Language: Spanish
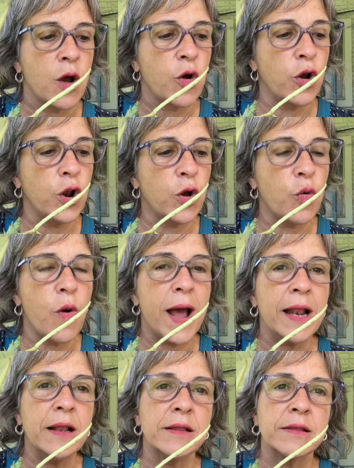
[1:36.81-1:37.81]
con lo
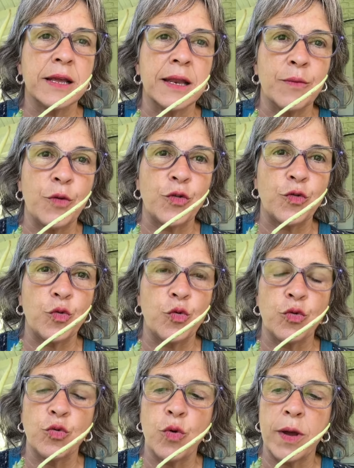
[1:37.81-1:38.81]
cual tenemos
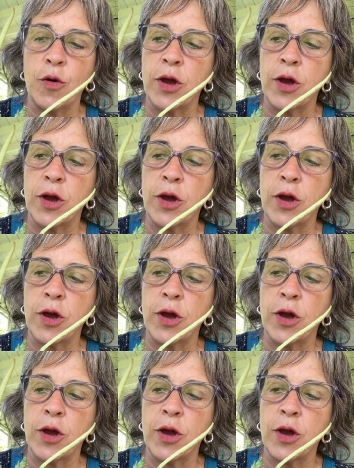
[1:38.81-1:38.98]
un nuevo